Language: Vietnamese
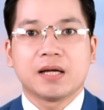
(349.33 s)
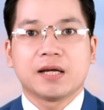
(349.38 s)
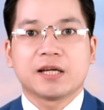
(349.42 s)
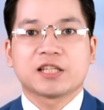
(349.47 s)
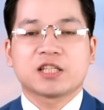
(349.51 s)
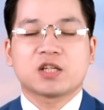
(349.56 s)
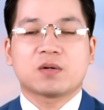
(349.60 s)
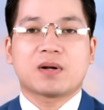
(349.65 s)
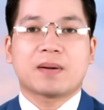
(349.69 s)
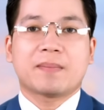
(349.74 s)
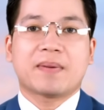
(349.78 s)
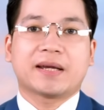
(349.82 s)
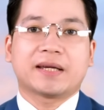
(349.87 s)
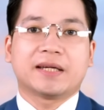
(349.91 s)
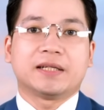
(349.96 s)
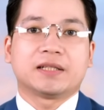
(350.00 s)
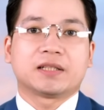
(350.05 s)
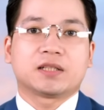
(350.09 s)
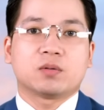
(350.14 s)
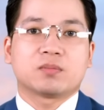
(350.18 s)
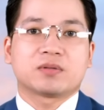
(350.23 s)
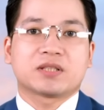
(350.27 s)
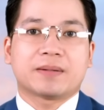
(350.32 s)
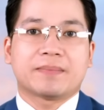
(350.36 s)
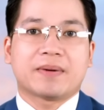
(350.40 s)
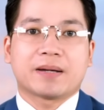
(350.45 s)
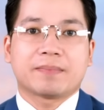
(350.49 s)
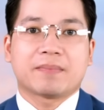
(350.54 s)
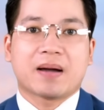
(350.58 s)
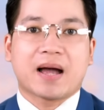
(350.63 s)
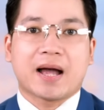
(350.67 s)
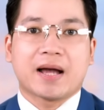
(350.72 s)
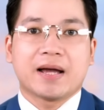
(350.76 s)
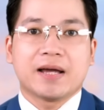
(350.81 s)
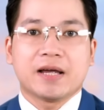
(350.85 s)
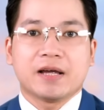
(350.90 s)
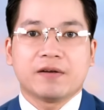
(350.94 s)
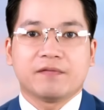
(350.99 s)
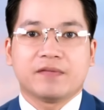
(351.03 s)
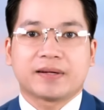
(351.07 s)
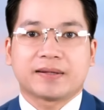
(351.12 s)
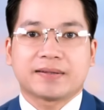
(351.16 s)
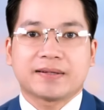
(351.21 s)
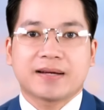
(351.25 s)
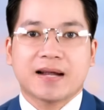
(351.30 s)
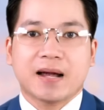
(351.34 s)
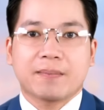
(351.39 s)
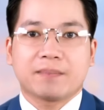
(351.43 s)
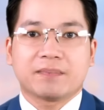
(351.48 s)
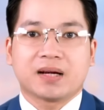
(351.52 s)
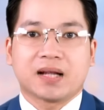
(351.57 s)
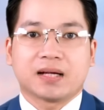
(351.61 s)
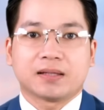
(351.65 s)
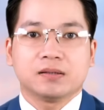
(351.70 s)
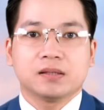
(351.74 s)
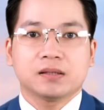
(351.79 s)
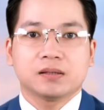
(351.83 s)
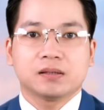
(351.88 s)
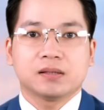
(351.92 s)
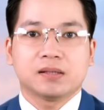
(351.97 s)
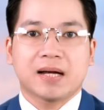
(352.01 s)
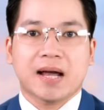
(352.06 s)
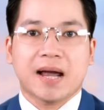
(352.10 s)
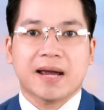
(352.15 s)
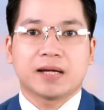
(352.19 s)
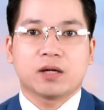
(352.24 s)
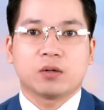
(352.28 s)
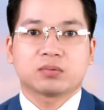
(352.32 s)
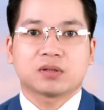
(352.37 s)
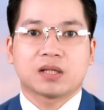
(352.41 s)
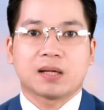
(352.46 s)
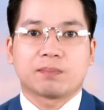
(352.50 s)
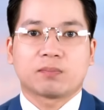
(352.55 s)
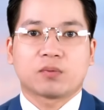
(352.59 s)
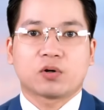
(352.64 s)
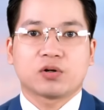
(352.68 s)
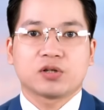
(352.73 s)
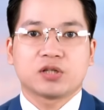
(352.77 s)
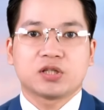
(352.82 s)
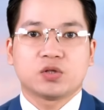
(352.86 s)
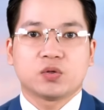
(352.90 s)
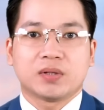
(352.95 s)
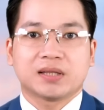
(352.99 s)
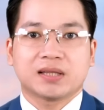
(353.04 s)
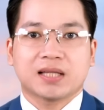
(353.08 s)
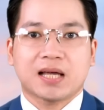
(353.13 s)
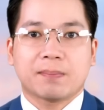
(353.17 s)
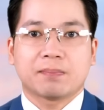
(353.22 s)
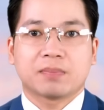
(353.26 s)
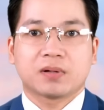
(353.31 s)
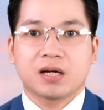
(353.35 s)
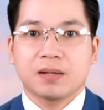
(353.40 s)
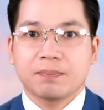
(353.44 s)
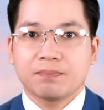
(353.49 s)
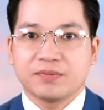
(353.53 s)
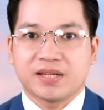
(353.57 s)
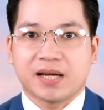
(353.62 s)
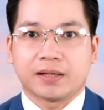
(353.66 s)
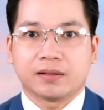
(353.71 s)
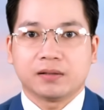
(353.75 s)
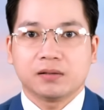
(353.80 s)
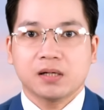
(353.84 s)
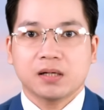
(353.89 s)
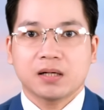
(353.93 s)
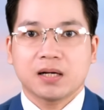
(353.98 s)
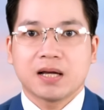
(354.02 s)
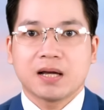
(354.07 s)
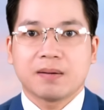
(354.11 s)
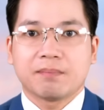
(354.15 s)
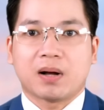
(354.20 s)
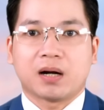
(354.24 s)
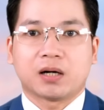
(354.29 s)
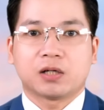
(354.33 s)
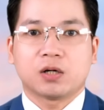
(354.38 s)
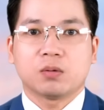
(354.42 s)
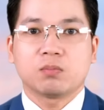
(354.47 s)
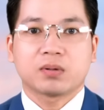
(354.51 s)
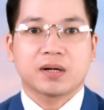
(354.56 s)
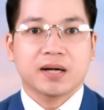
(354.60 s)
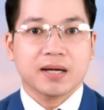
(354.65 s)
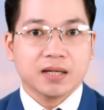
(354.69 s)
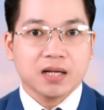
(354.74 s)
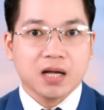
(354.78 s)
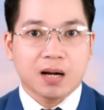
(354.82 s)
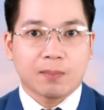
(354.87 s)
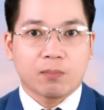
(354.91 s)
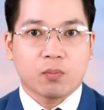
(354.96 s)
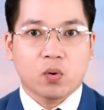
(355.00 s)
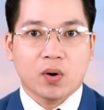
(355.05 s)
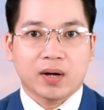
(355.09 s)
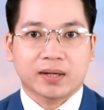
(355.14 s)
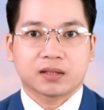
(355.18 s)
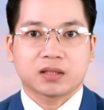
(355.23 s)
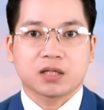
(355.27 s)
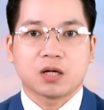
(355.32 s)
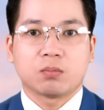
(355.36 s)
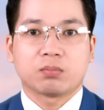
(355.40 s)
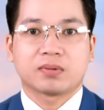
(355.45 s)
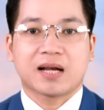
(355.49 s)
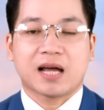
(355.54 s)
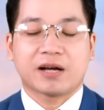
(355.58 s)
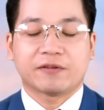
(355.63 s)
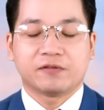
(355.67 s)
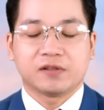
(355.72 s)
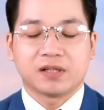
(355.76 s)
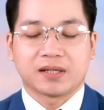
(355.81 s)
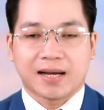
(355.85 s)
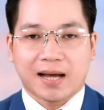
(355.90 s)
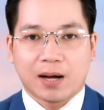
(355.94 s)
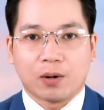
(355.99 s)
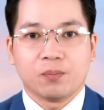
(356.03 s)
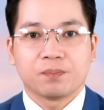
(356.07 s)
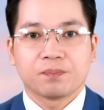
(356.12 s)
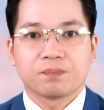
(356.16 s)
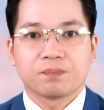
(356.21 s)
Trong năm hai nghìn không trăm hai mươi ba, Việt Nam là nước thứ hai ông Tập có chuyến thăm cấp nhà nước mà không kết hợp hoạt động đa phương nào.